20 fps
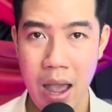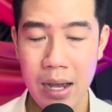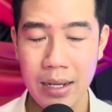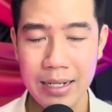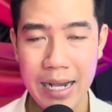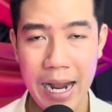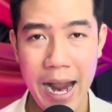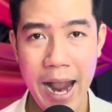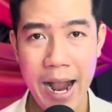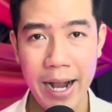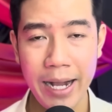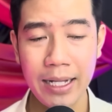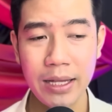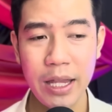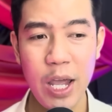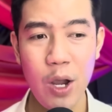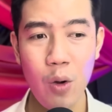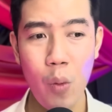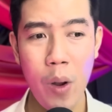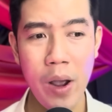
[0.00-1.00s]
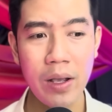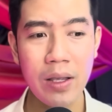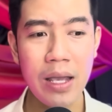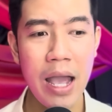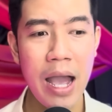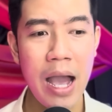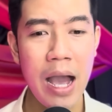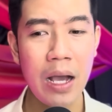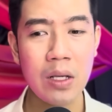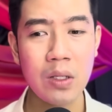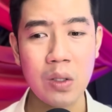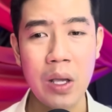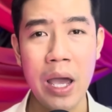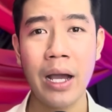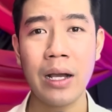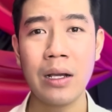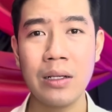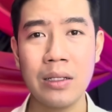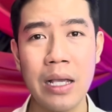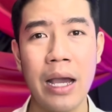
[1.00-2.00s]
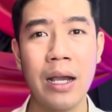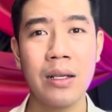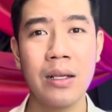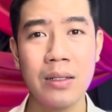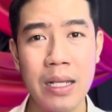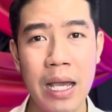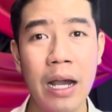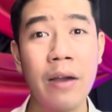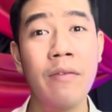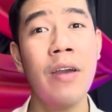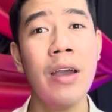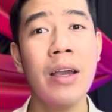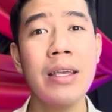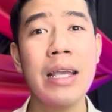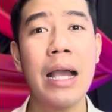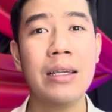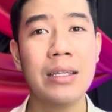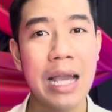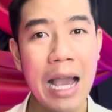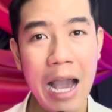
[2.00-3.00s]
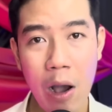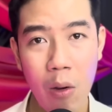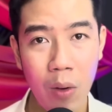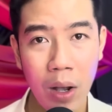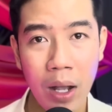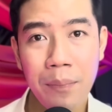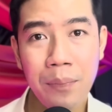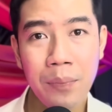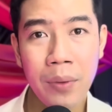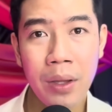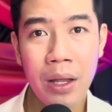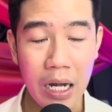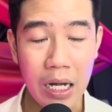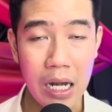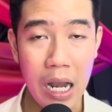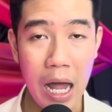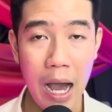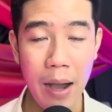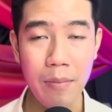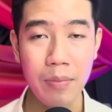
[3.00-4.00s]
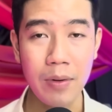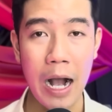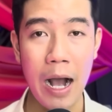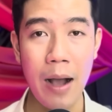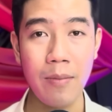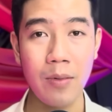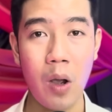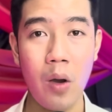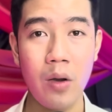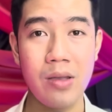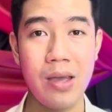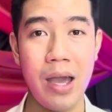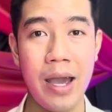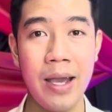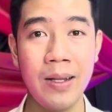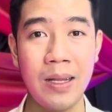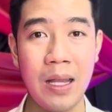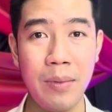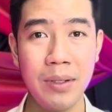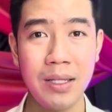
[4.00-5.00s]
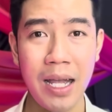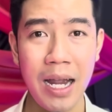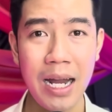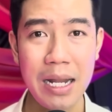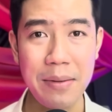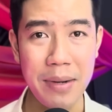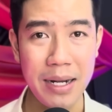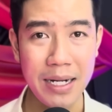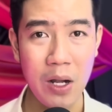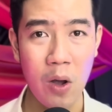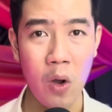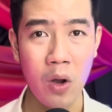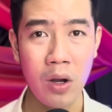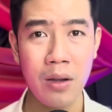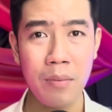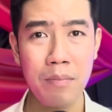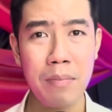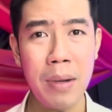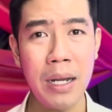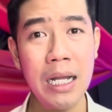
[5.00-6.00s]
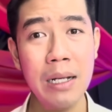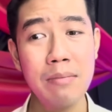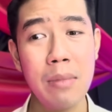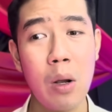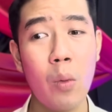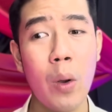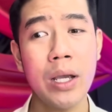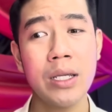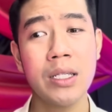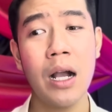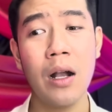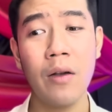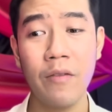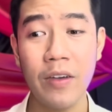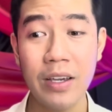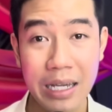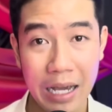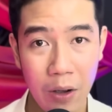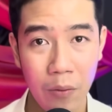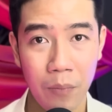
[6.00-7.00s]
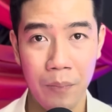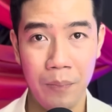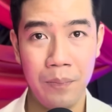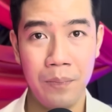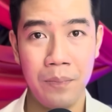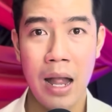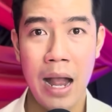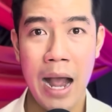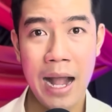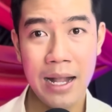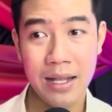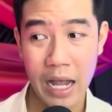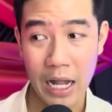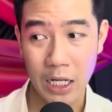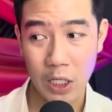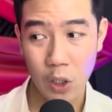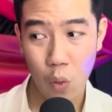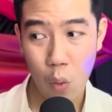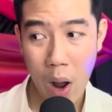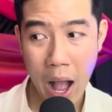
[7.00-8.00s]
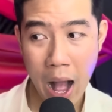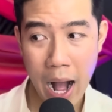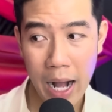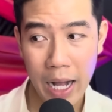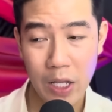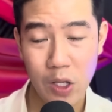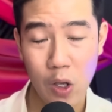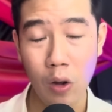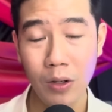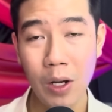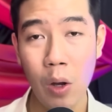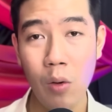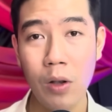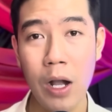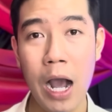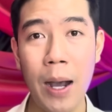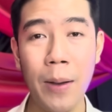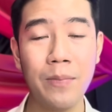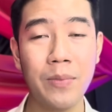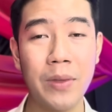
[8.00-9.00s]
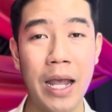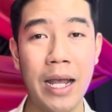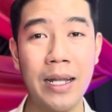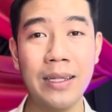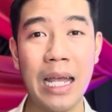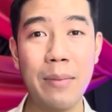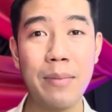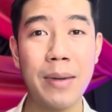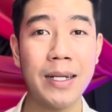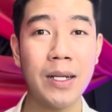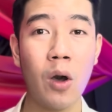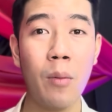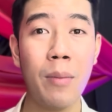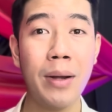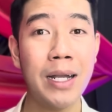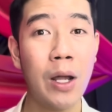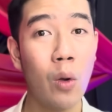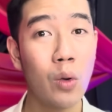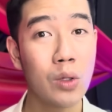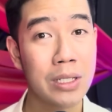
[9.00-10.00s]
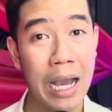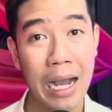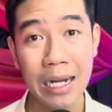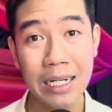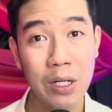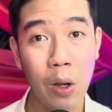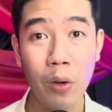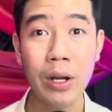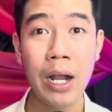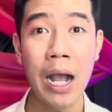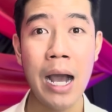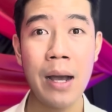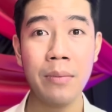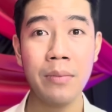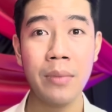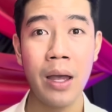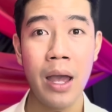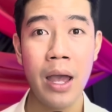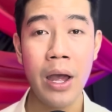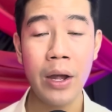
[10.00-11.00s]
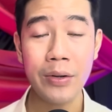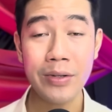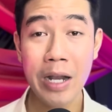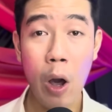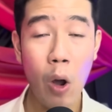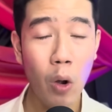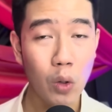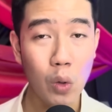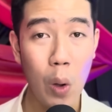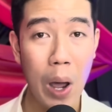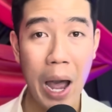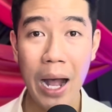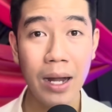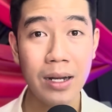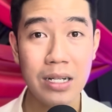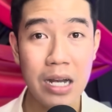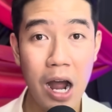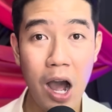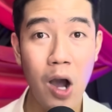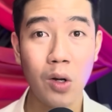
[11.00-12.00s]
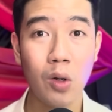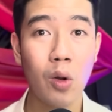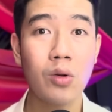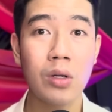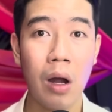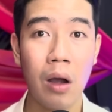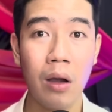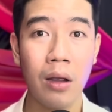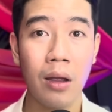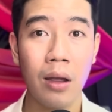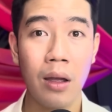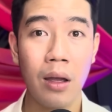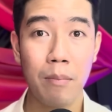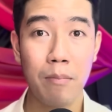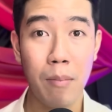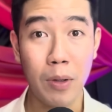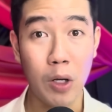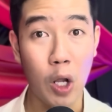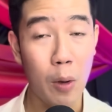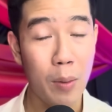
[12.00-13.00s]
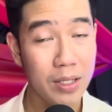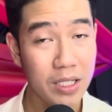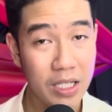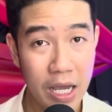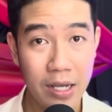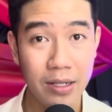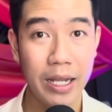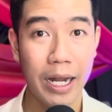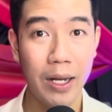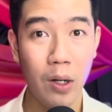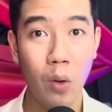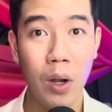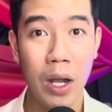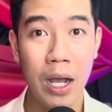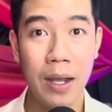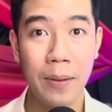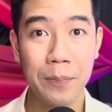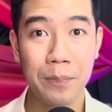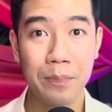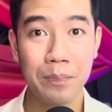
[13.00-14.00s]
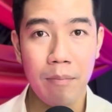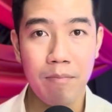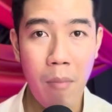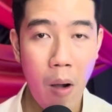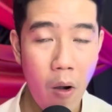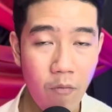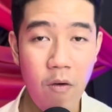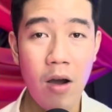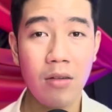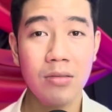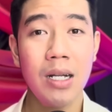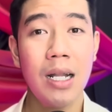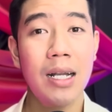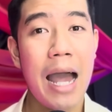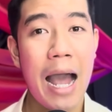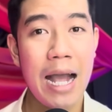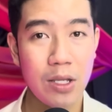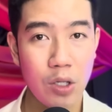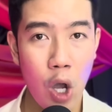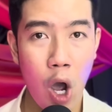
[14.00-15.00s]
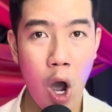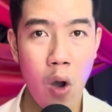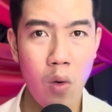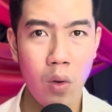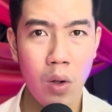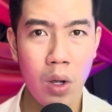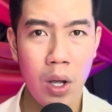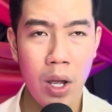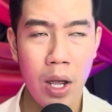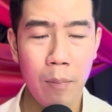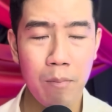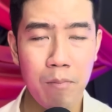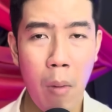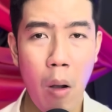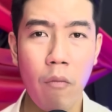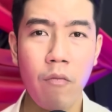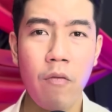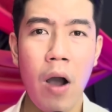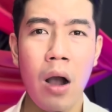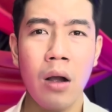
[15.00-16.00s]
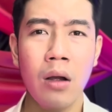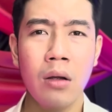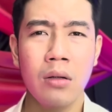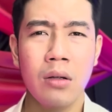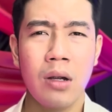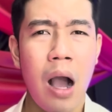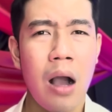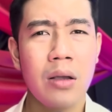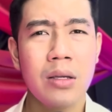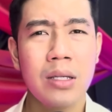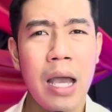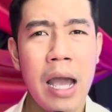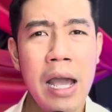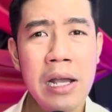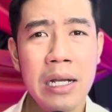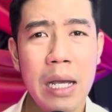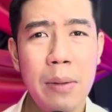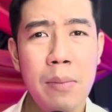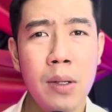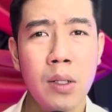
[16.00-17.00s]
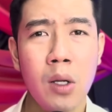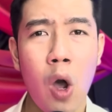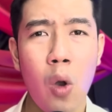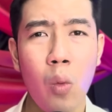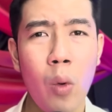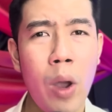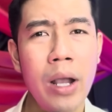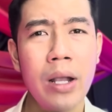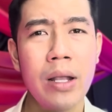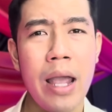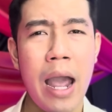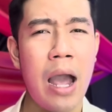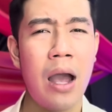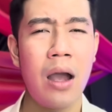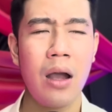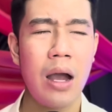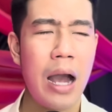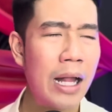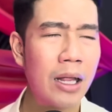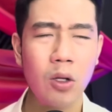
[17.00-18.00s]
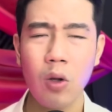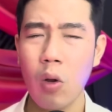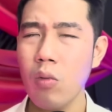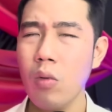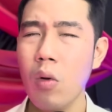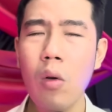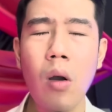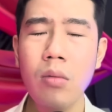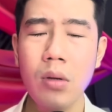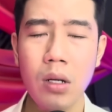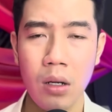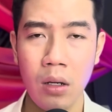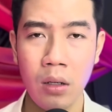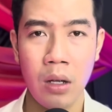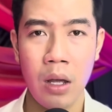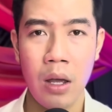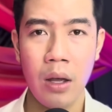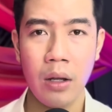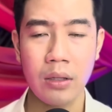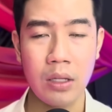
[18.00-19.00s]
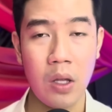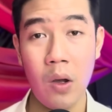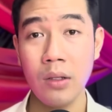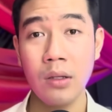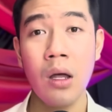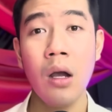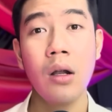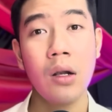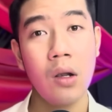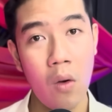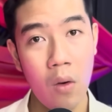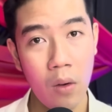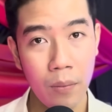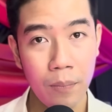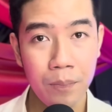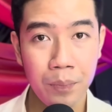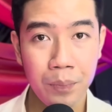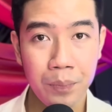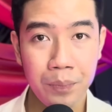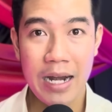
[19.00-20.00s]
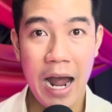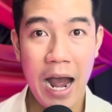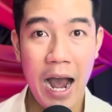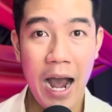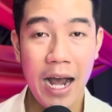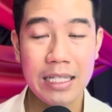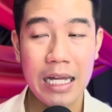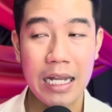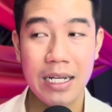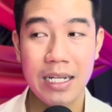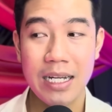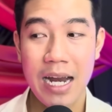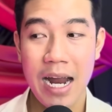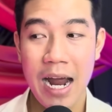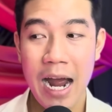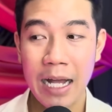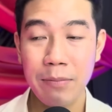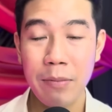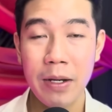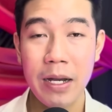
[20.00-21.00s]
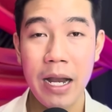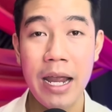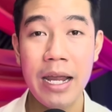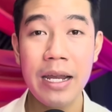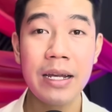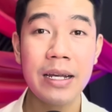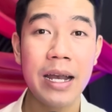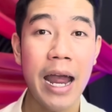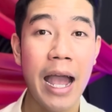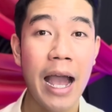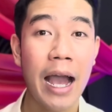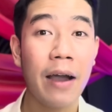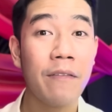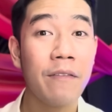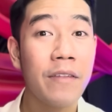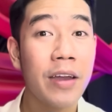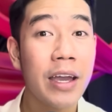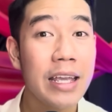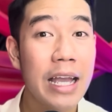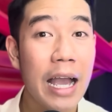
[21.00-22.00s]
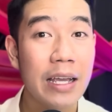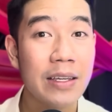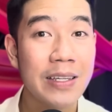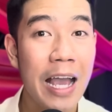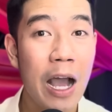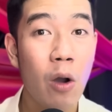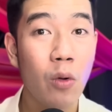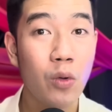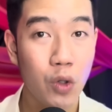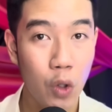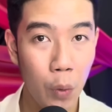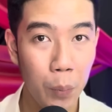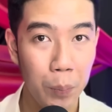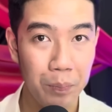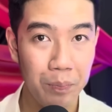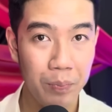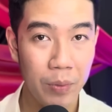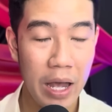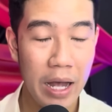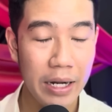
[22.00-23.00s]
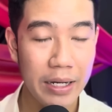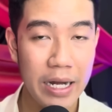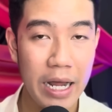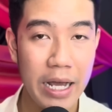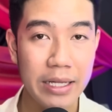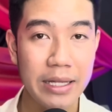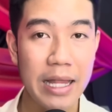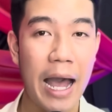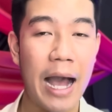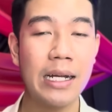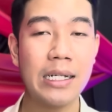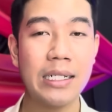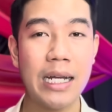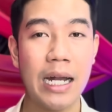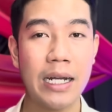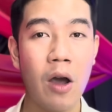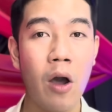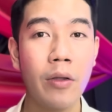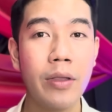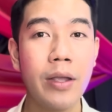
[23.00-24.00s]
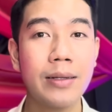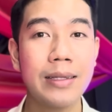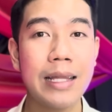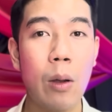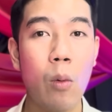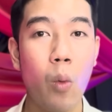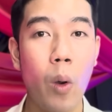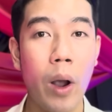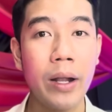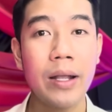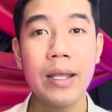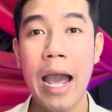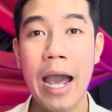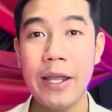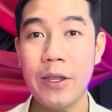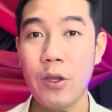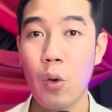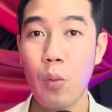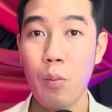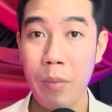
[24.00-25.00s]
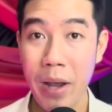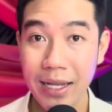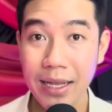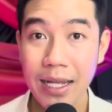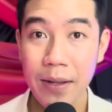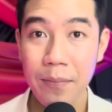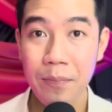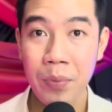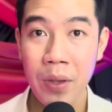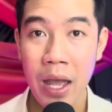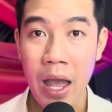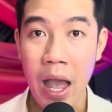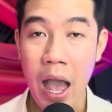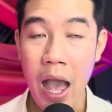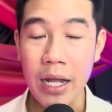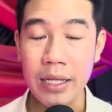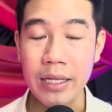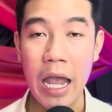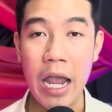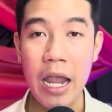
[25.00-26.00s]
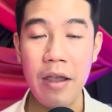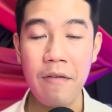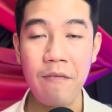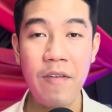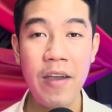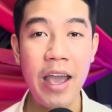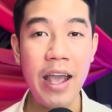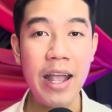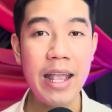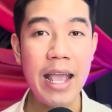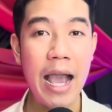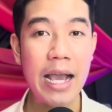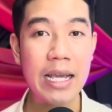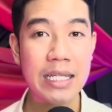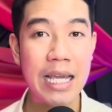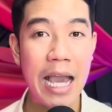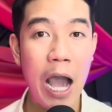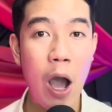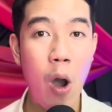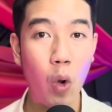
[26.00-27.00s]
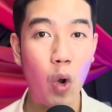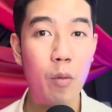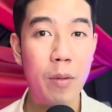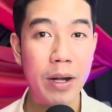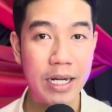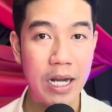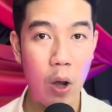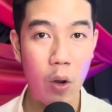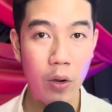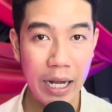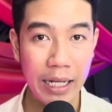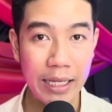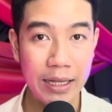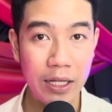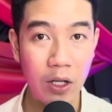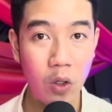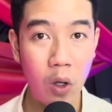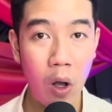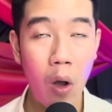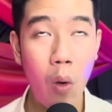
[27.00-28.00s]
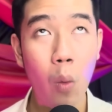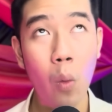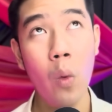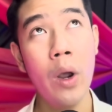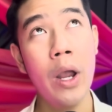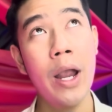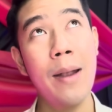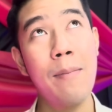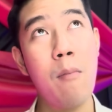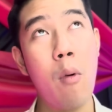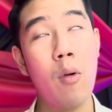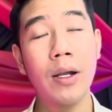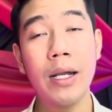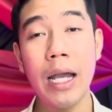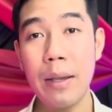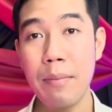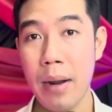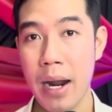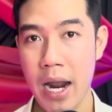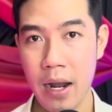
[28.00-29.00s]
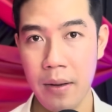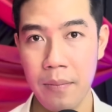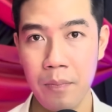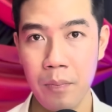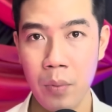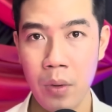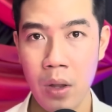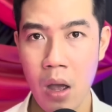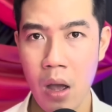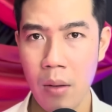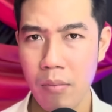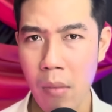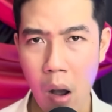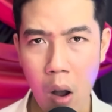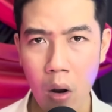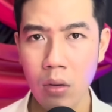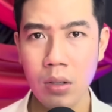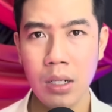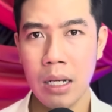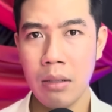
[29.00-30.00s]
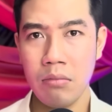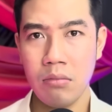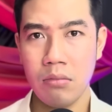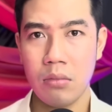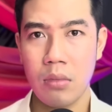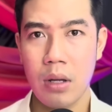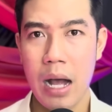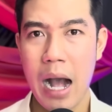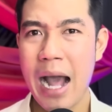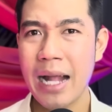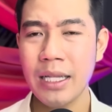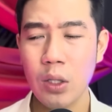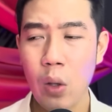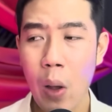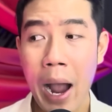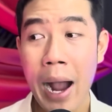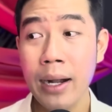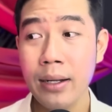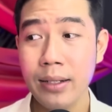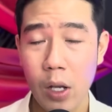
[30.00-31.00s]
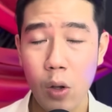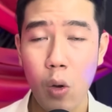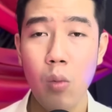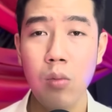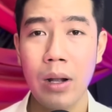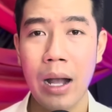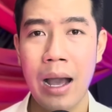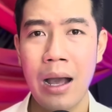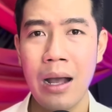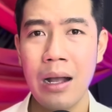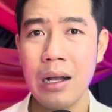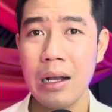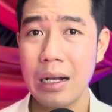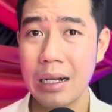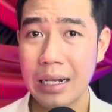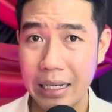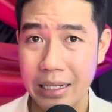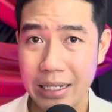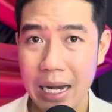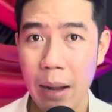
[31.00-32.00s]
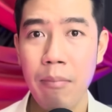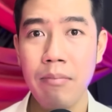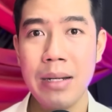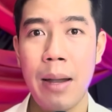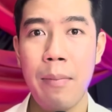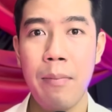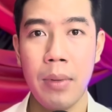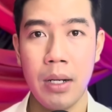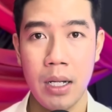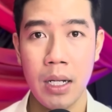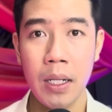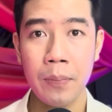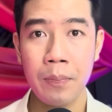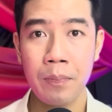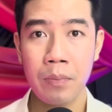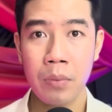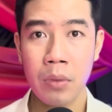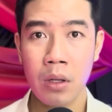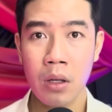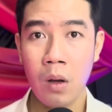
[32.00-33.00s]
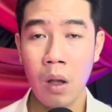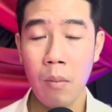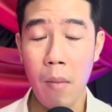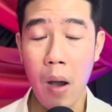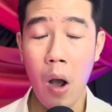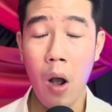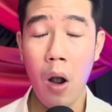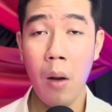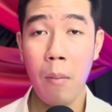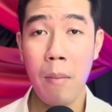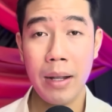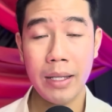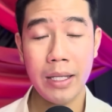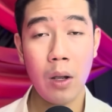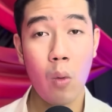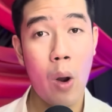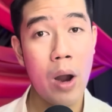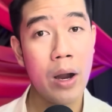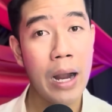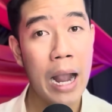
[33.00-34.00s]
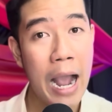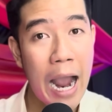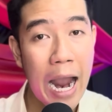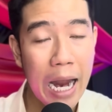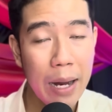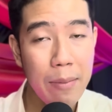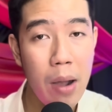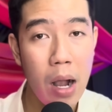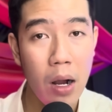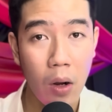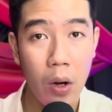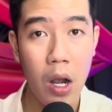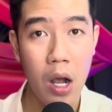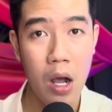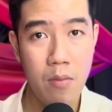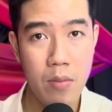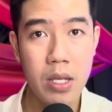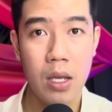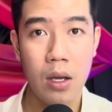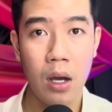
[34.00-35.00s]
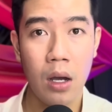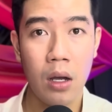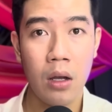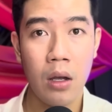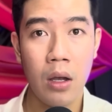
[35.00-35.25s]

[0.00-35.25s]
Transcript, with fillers: Nghe cái tiếng quét nhà sẹt sẹt sẹt phía nhà sau á, lồm cồm ngồi dậy thì mới thấy là bà nội bà đứng bà quét sân phía sau. Anh nhìn qua cái chỗ nấu cơm thì anh thấy bà nội bà nấu sẵn nồi cơm, nấu đồ ăn hết trơn luôn rồi. Bà nội bà siêng vậy luôn á. Một phần là lạ chỗ, một phần gần sáng cái bà nội quét nhà, anh cũng ngủ không được, thôi anh thức luôn. Đã thành ra anh mới đi ra phía nhà sau một chút, đi thẳng ra đó chắc tầm khoảng vài chục mét á. Thì phía nhà sau của bà nội anh nó có nguyên một cái cây me, bự lắm, anh đoán chắc cũng cả cả trăm năm rồi đó. Nó bự mà chắc khoảng hai ba người ôm mới vừa.